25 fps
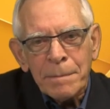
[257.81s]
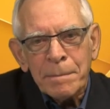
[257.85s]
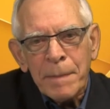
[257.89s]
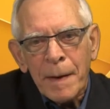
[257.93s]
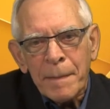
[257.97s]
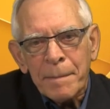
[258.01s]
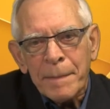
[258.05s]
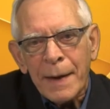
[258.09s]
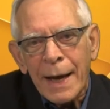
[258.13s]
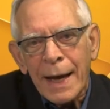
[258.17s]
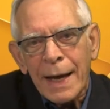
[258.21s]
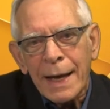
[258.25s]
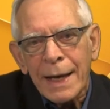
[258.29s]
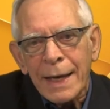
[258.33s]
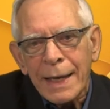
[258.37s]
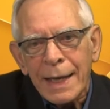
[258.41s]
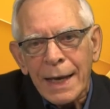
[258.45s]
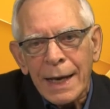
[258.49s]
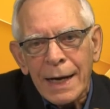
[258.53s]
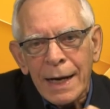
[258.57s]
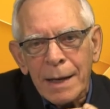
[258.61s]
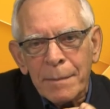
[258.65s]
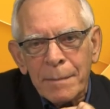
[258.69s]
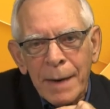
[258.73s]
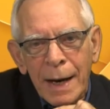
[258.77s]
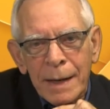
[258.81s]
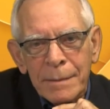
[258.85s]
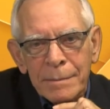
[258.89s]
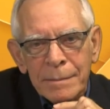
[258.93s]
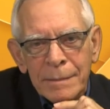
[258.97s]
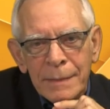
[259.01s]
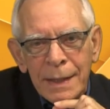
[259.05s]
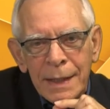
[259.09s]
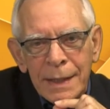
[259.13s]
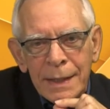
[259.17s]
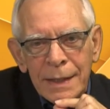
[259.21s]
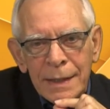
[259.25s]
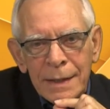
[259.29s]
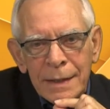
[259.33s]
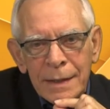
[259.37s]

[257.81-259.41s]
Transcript: papà e alla mamma.